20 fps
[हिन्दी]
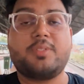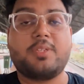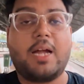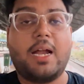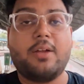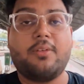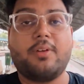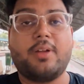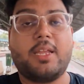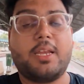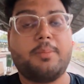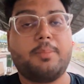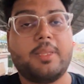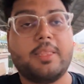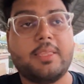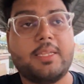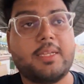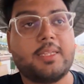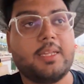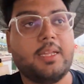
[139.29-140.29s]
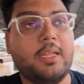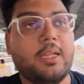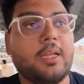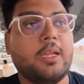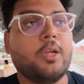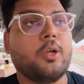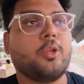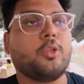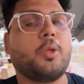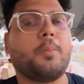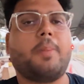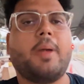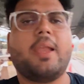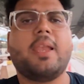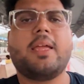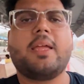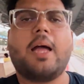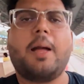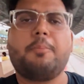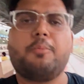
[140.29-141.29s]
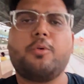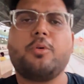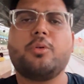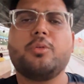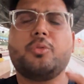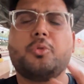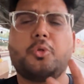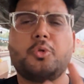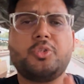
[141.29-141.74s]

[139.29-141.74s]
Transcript: चार्ट वगैरह बनते थे तो पहले आपको